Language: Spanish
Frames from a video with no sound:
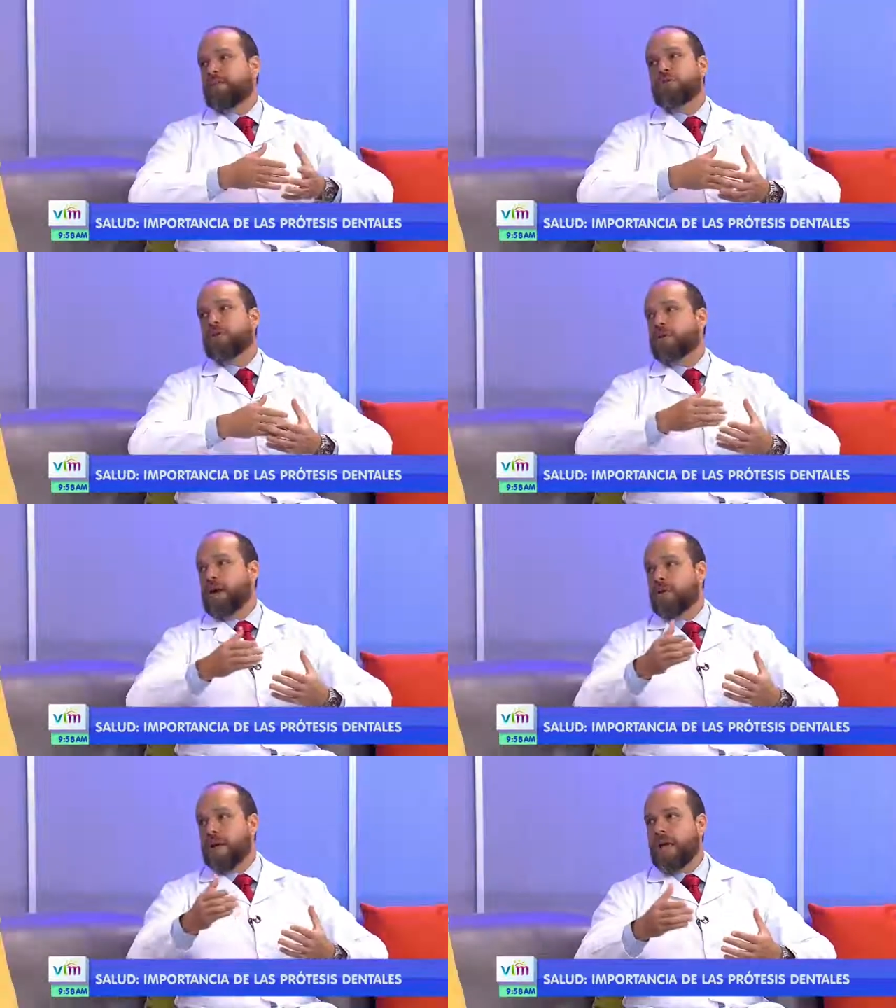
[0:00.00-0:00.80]
mucho
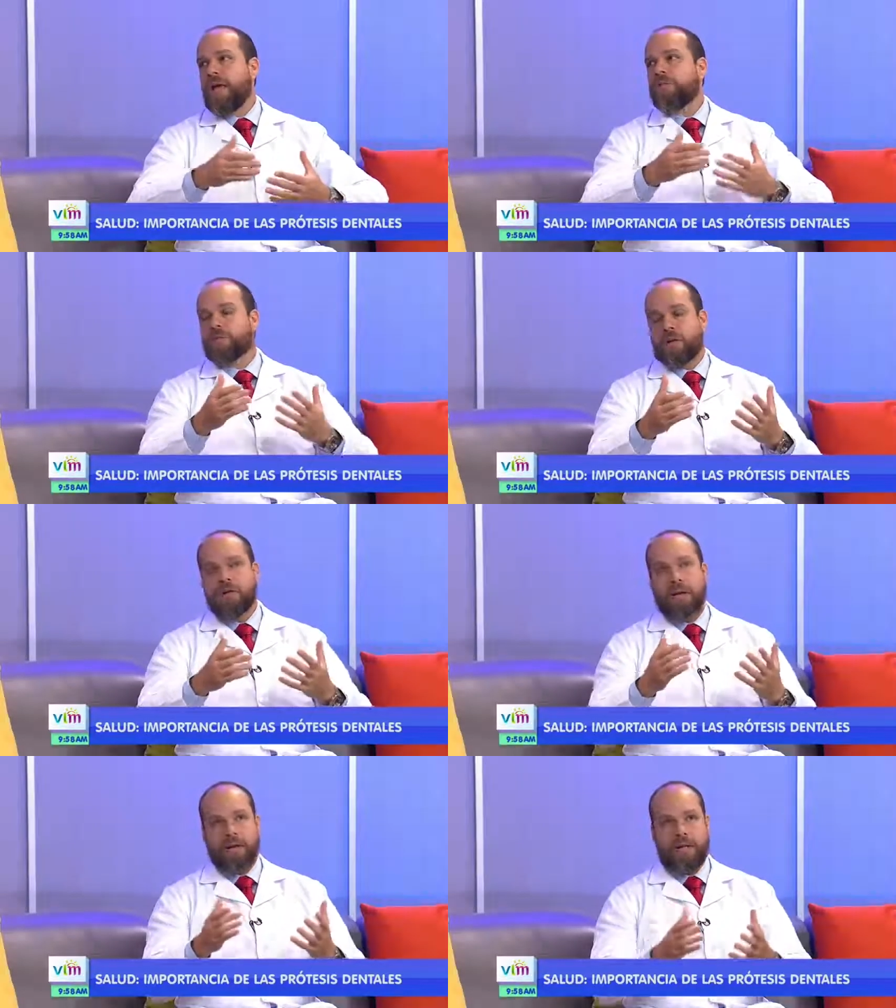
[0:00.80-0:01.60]
más longevos,
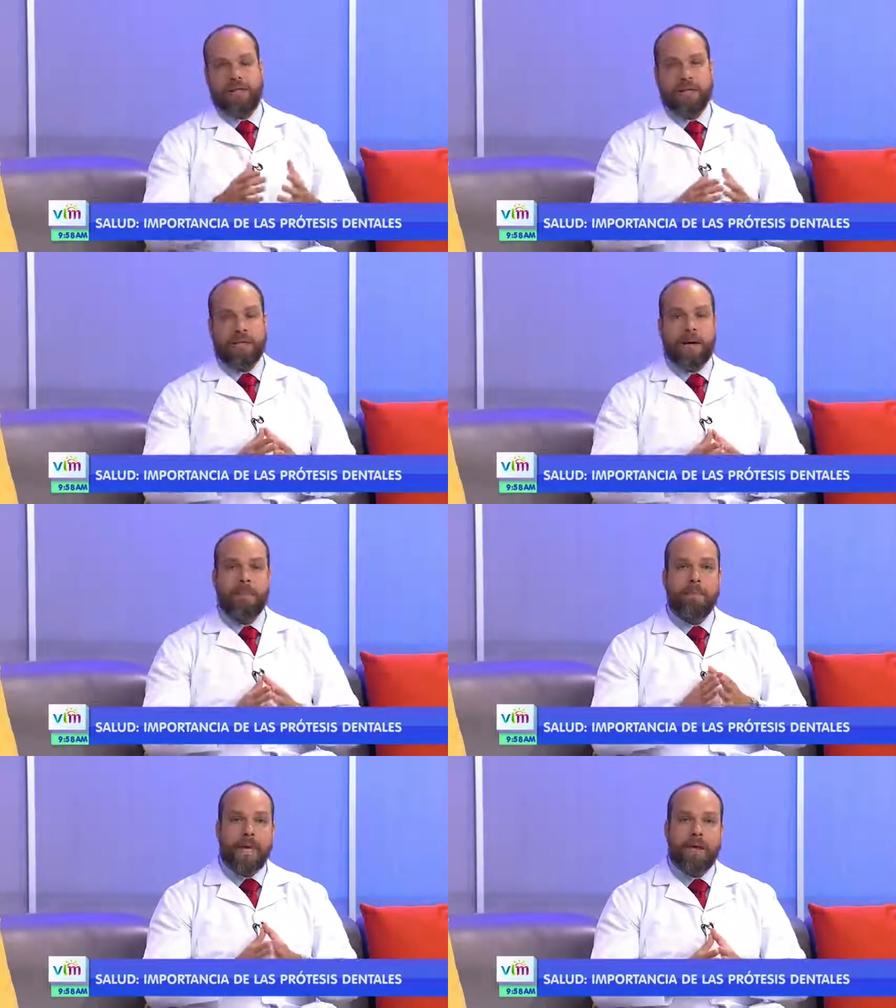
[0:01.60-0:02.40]
saludables, etc.
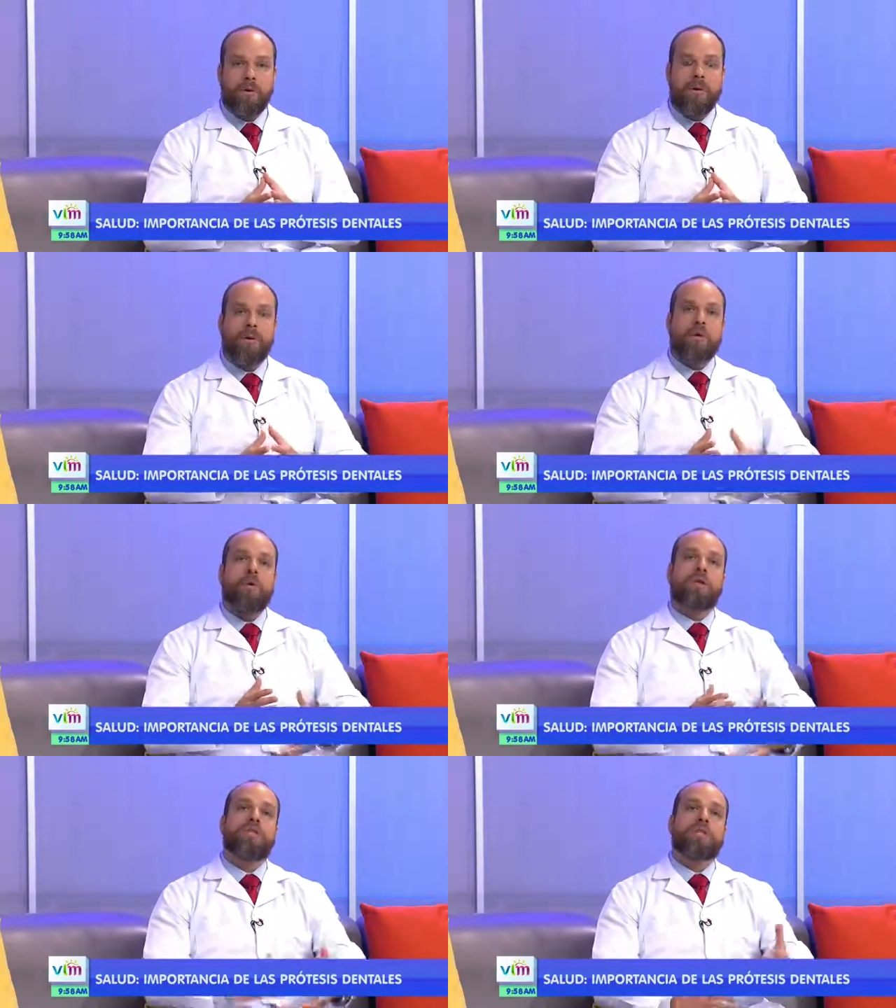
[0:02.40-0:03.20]
Pero cuando